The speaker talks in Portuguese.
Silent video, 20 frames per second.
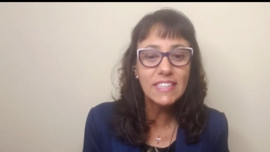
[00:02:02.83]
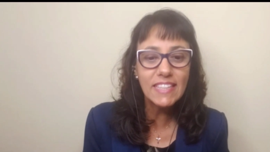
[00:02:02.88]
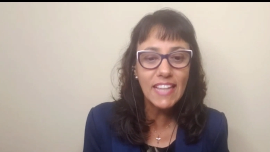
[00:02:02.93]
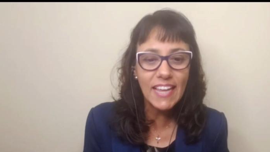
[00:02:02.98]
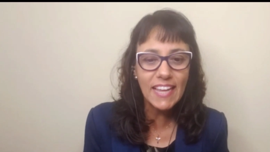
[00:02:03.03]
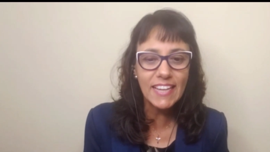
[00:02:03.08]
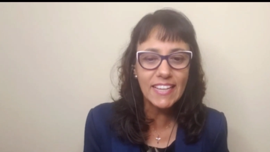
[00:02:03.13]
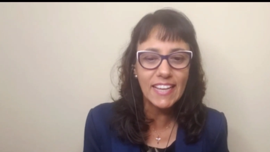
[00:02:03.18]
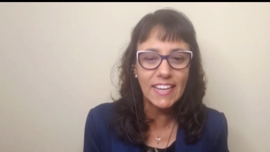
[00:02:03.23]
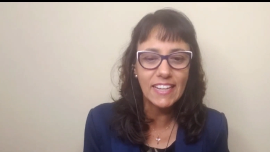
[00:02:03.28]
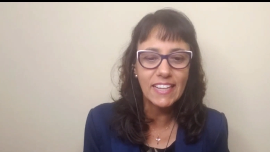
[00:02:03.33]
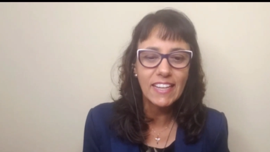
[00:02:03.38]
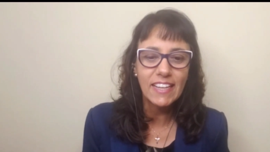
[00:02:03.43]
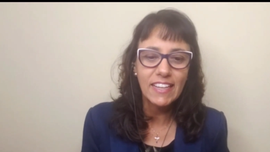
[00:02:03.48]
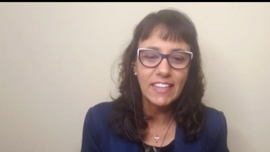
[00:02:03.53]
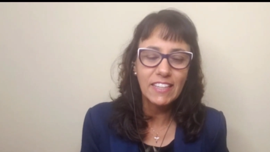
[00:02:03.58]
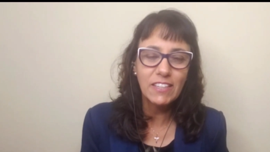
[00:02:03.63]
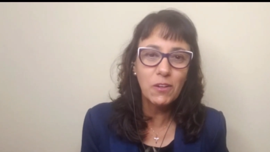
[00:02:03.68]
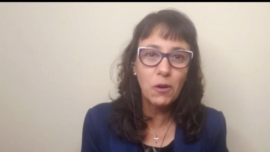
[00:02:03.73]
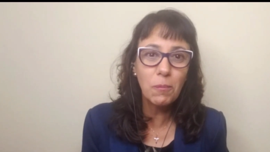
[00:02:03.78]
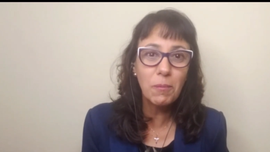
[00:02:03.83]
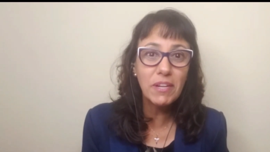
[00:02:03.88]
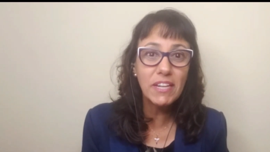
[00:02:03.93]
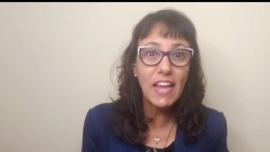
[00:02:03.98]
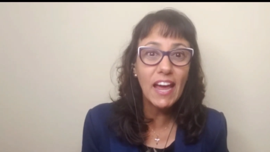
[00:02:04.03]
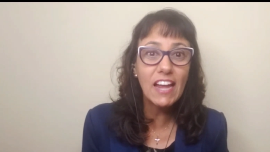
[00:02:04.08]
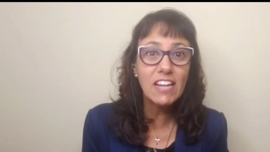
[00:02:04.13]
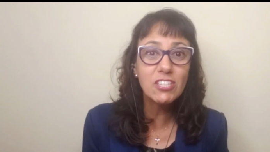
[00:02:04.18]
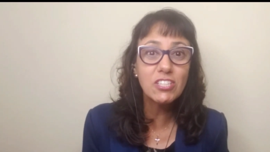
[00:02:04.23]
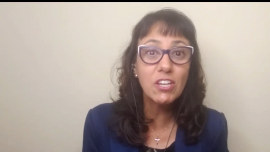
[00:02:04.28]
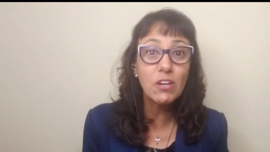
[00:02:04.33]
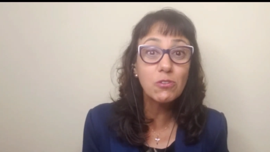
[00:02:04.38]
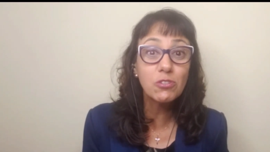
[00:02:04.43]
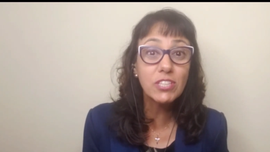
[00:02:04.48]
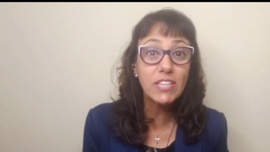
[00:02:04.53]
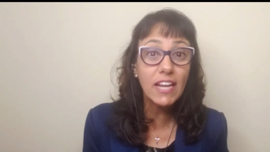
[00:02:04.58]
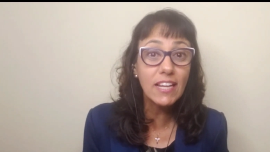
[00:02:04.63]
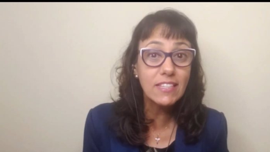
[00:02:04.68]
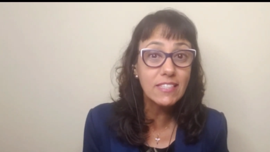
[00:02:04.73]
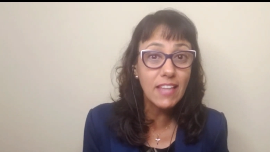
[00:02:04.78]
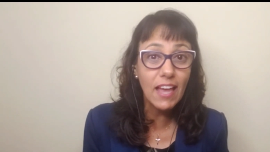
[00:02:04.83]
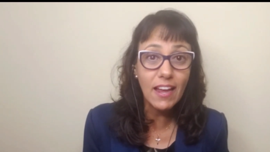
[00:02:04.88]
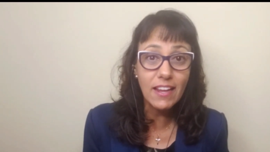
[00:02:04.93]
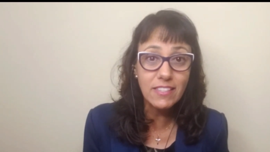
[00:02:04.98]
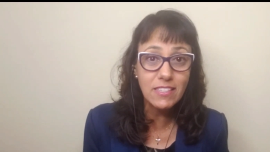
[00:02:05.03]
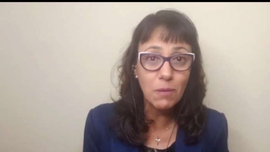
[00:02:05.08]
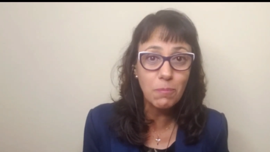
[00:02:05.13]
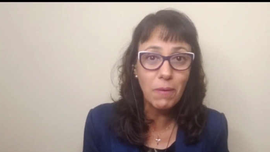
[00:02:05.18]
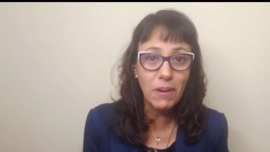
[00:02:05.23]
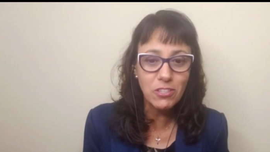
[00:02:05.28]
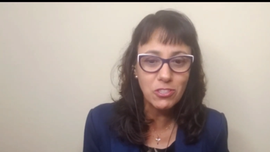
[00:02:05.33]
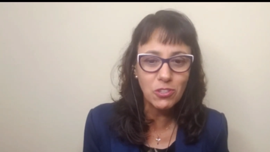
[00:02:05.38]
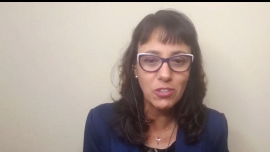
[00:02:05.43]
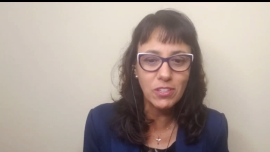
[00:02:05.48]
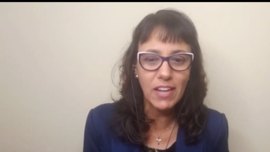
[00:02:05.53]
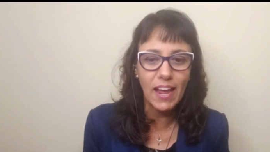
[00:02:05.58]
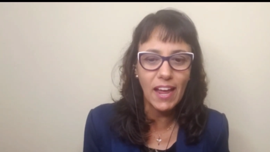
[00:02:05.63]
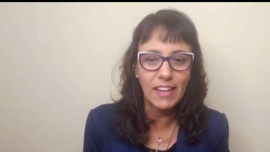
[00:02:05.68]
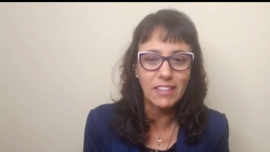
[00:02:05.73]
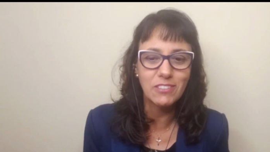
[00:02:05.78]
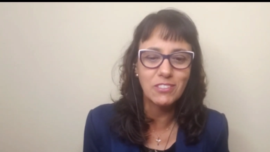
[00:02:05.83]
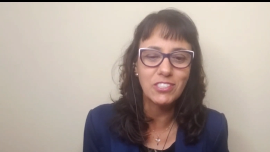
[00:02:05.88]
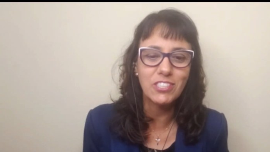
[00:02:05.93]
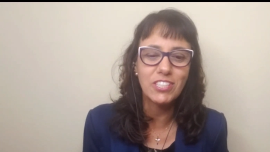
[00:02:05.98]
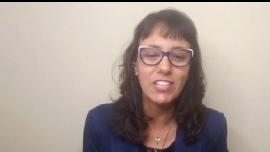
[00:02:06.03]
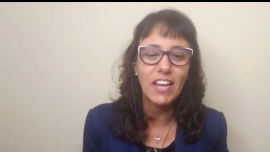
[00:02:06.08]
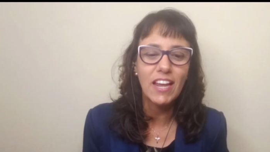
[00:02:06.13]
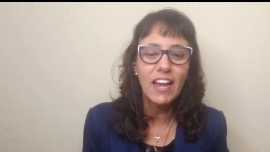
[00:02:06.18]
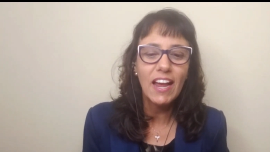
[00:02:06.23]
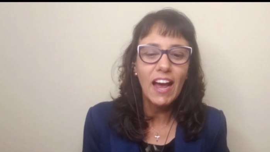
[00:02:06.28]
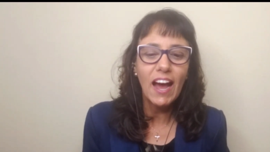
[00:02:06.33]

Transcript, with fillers: Nega, em homenagem aos casais apaixonados.